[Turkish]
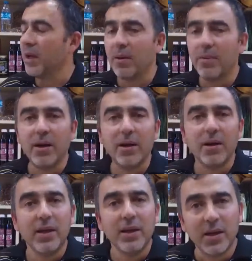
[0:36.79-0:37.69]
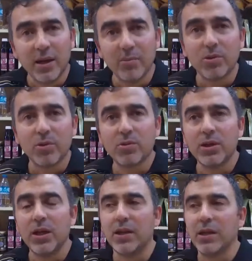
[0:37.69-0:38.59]
Ama yine hamdolsun
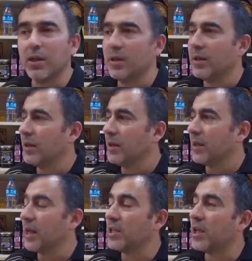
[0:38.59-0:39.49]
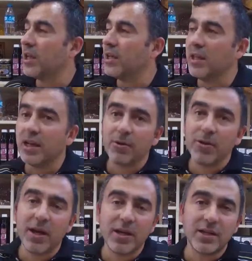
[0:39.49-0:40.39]
iyiydi. Geçen yıllara
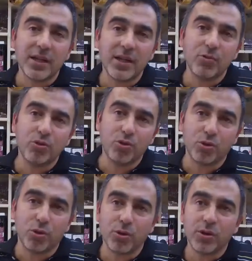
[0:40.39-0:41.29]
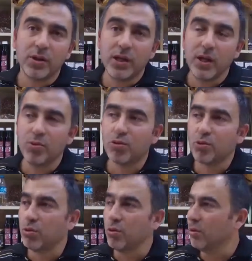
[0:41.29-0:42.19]
göre her sene düştü. Niye düştü?